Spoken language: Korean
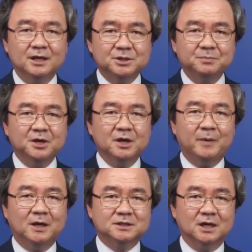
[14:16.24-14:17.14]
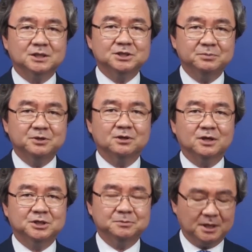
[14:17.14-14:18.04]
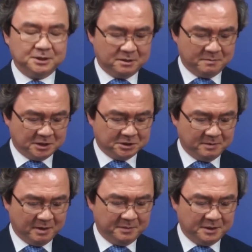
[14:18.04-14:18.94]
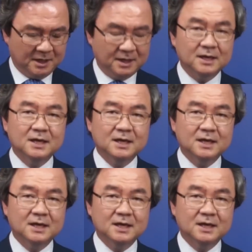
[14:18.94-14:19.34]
신명기 8장 12절과 1 4절을 말씀합니다.